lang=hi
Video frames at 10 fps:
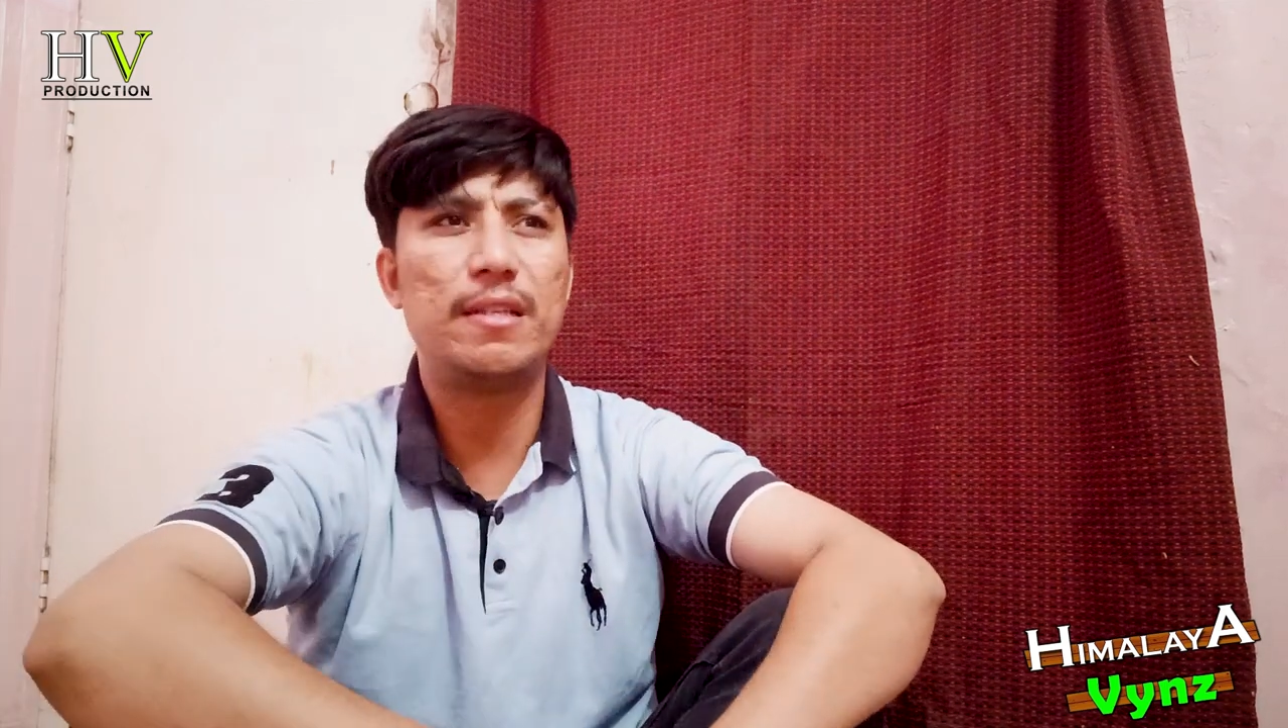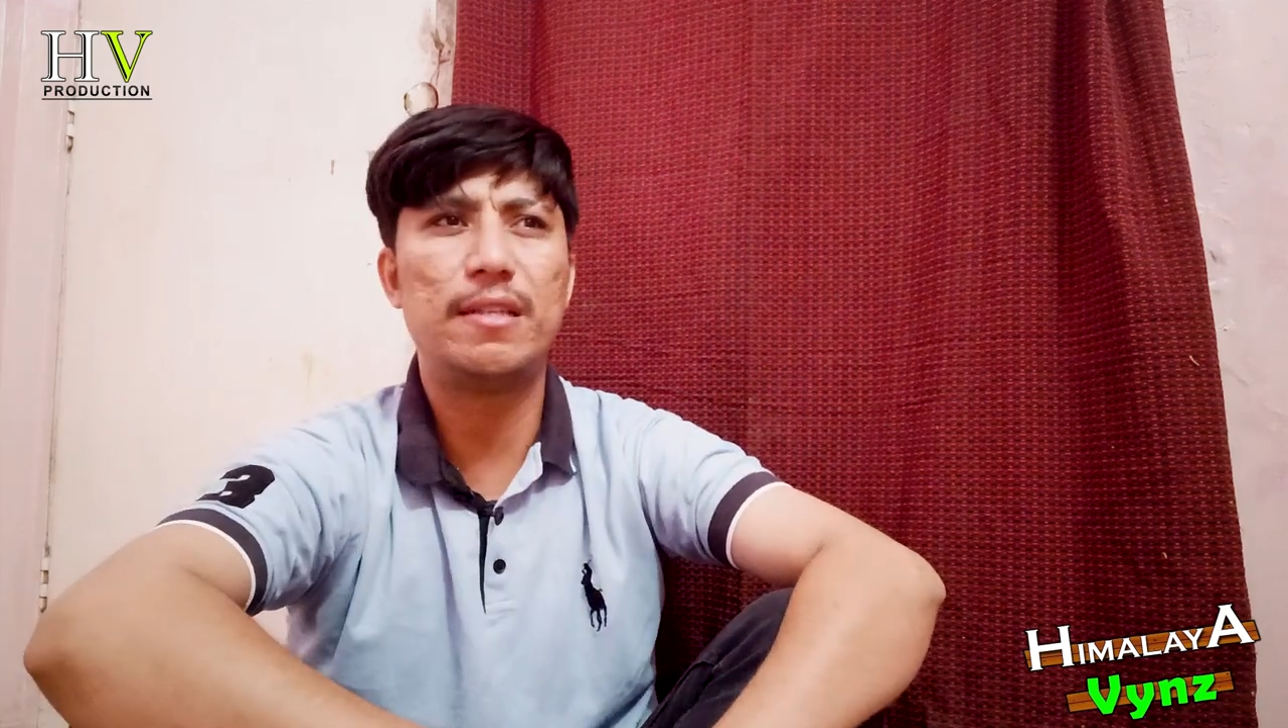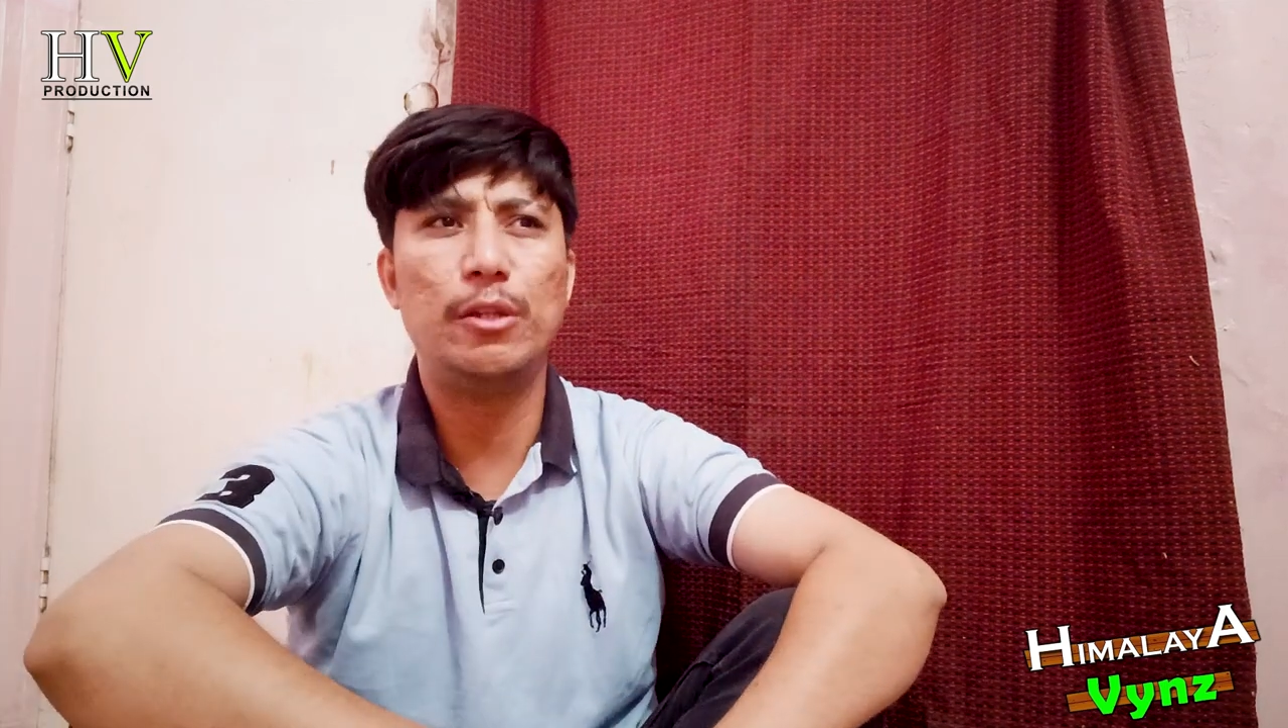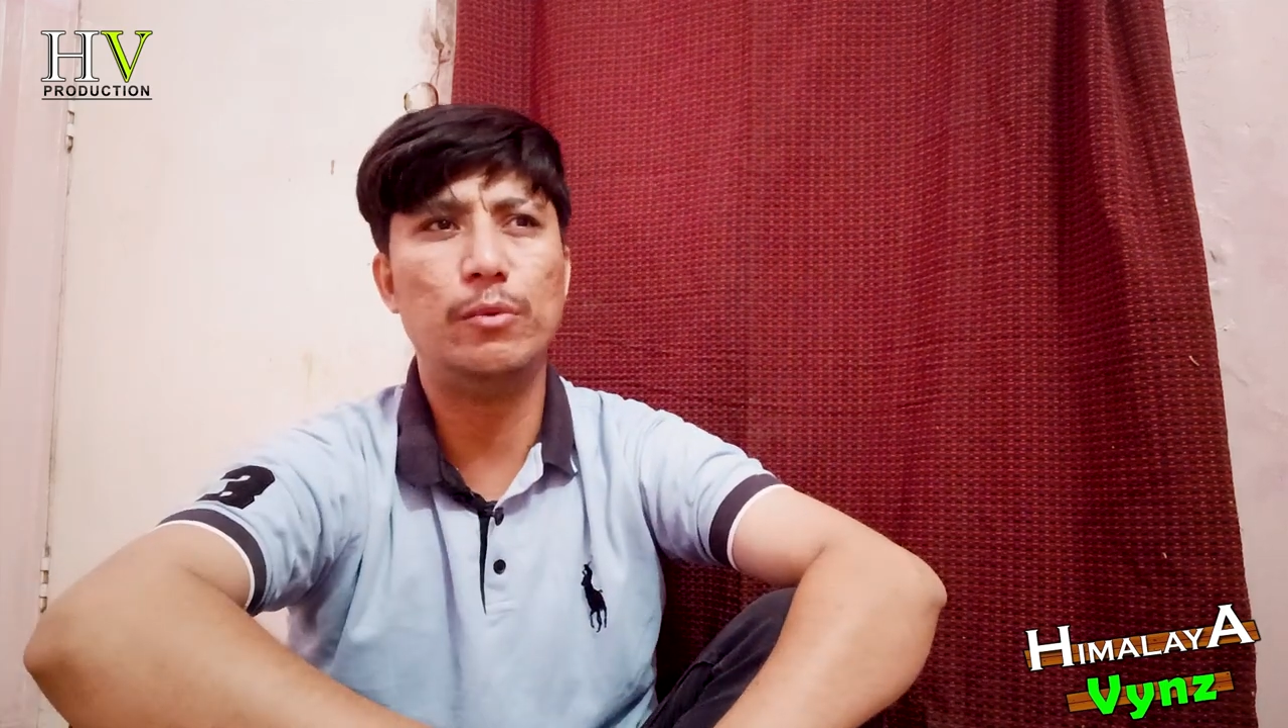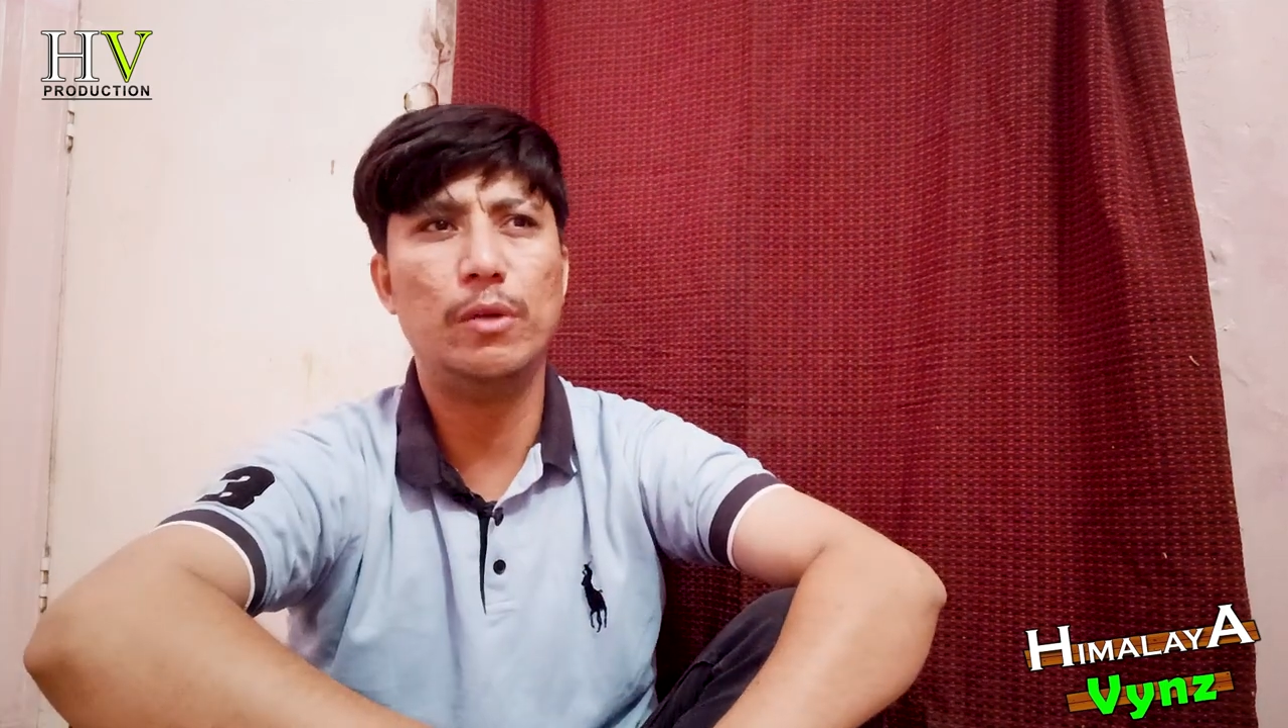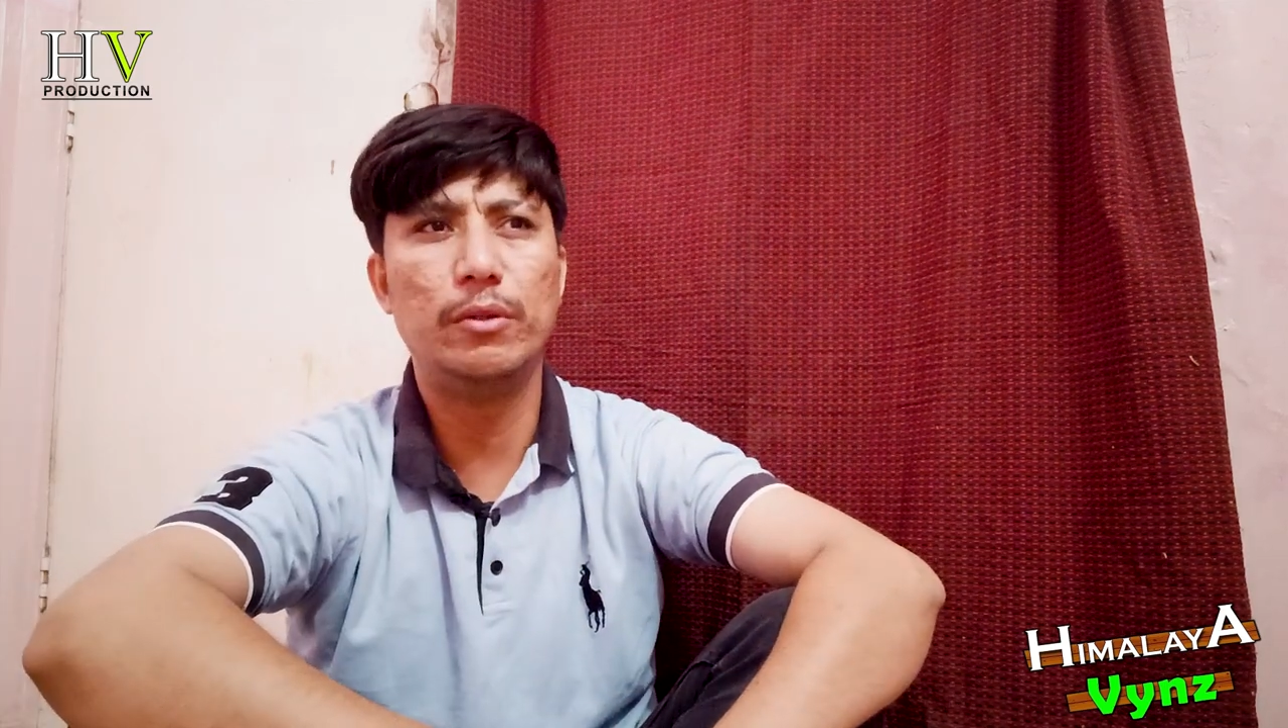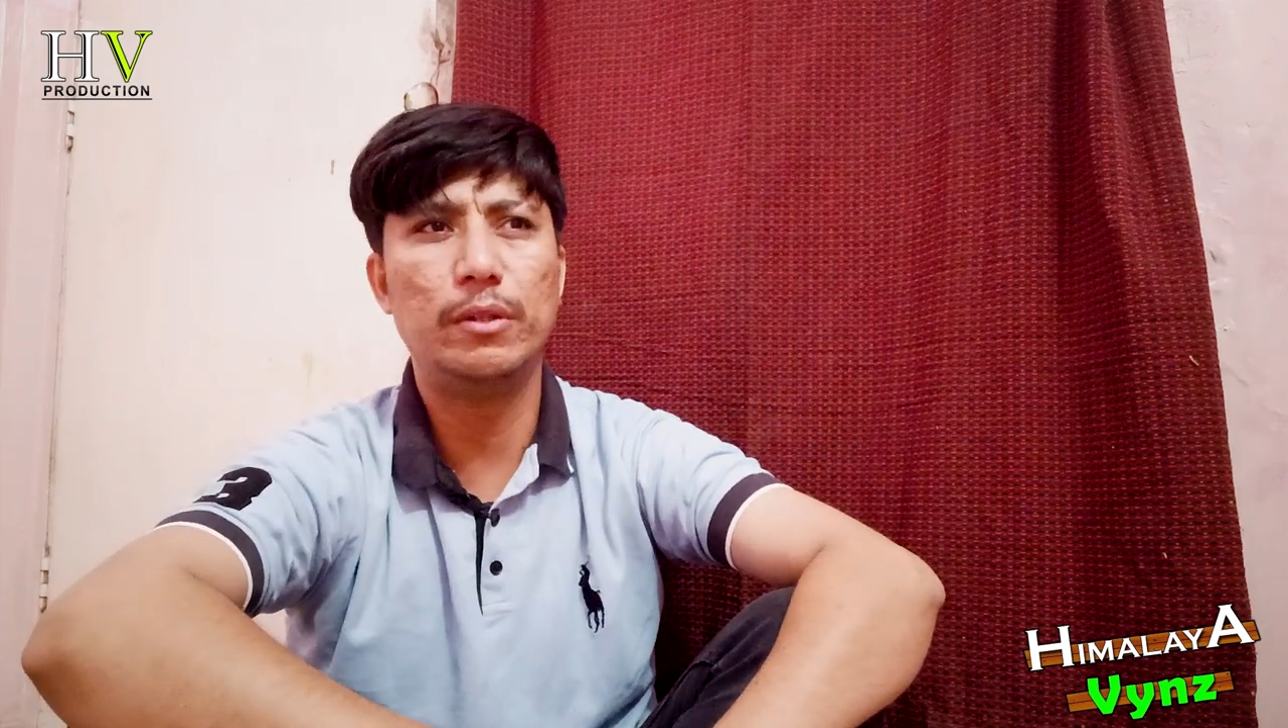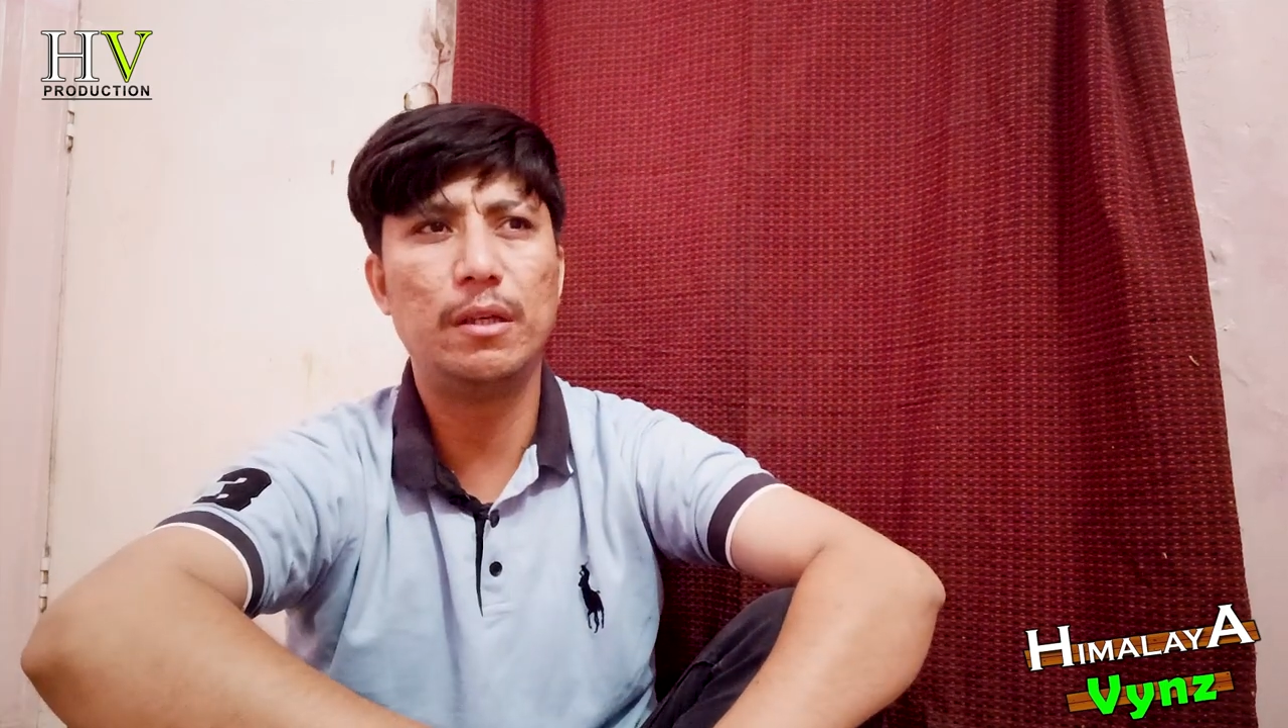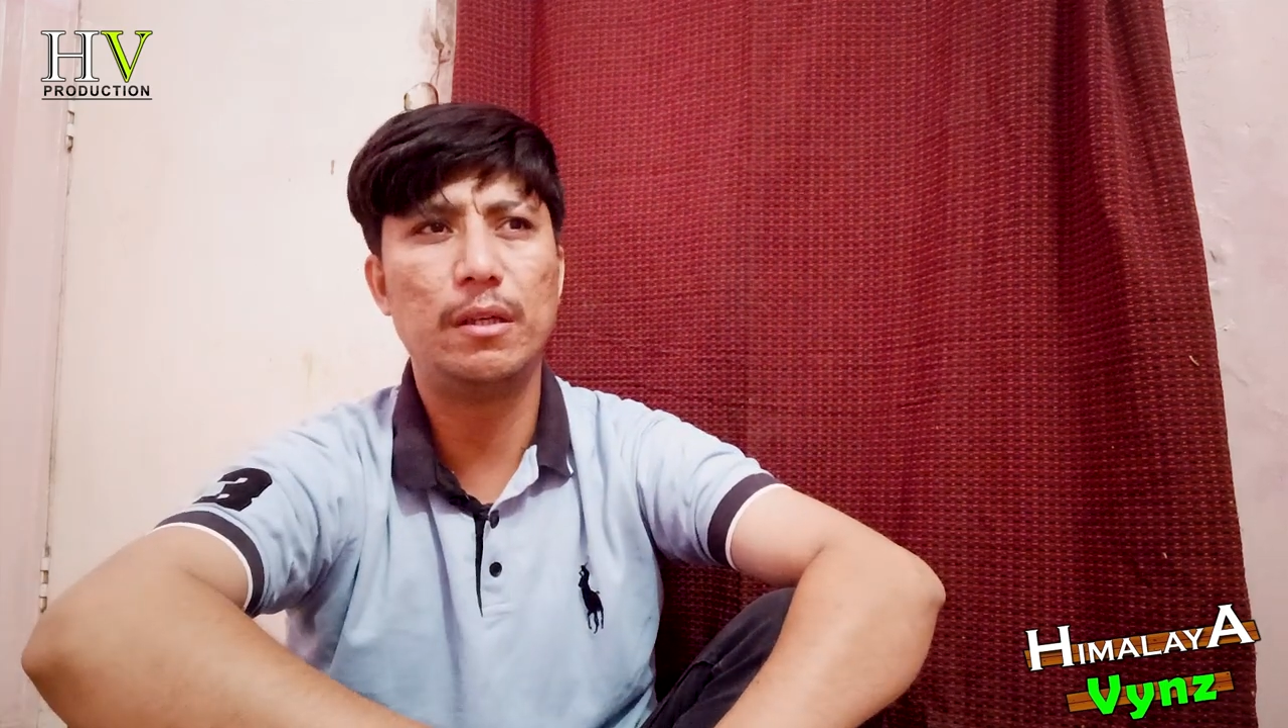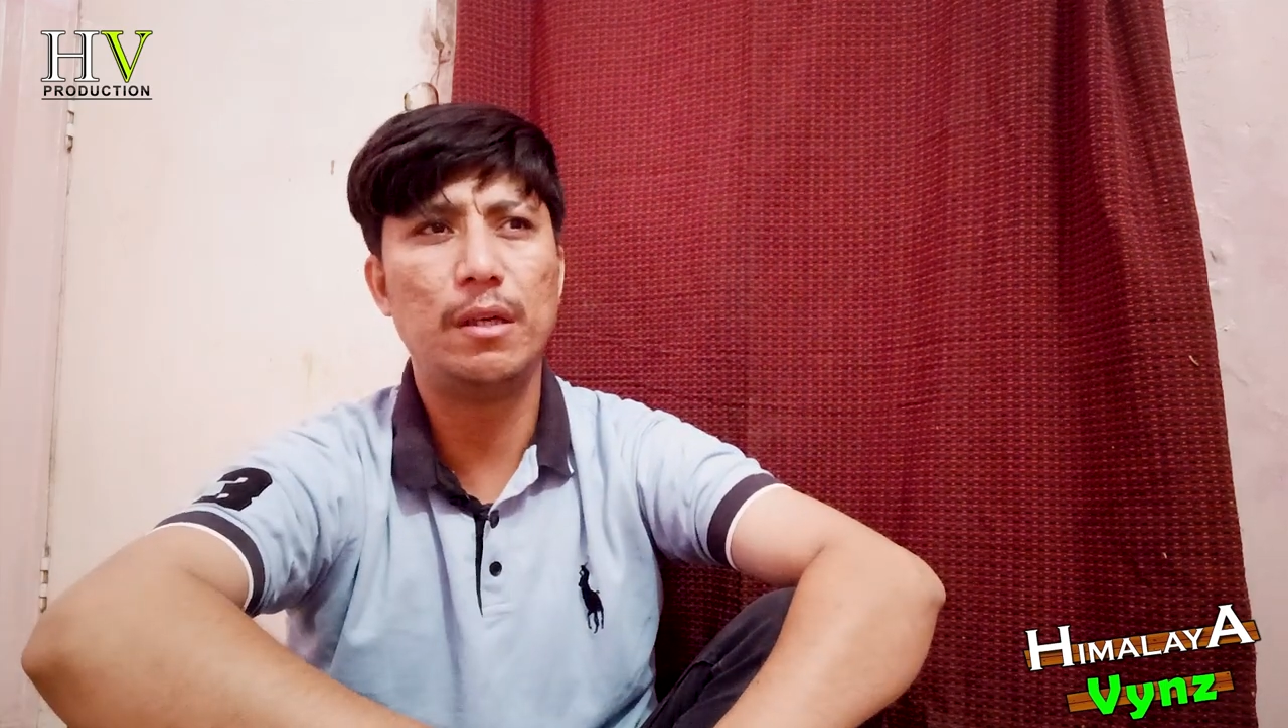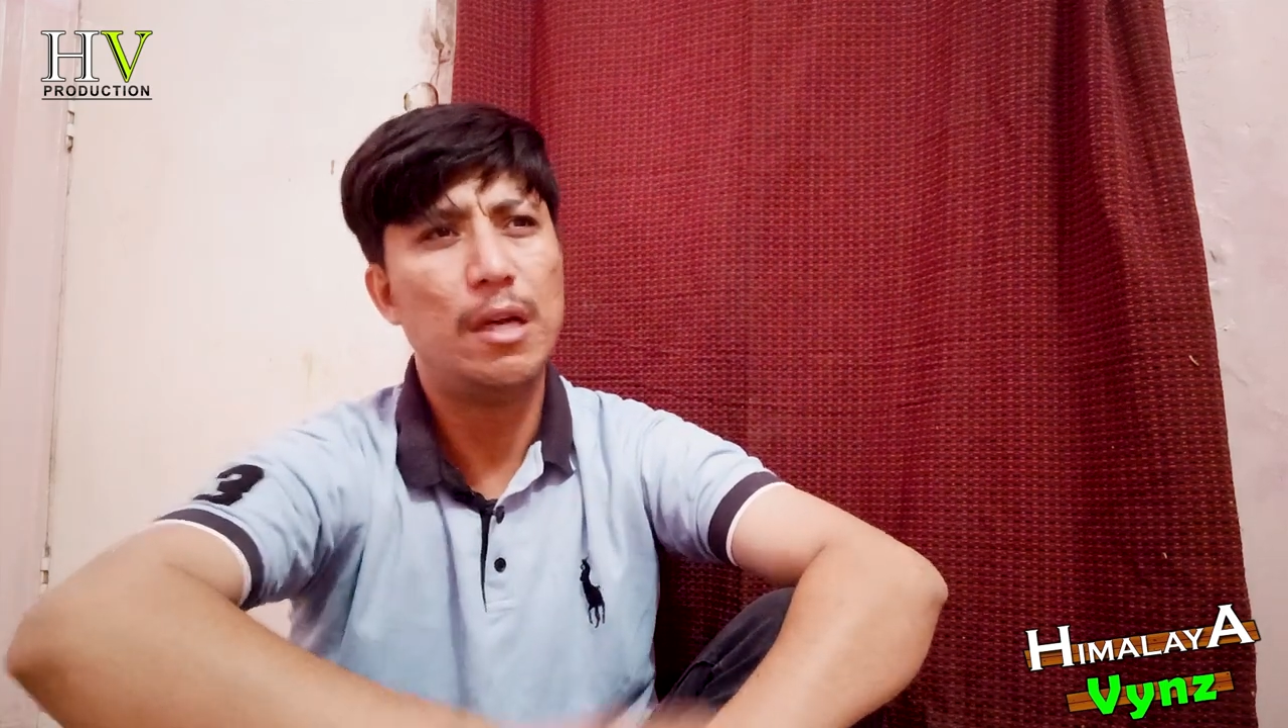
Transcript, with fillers: के साथ हुआ होता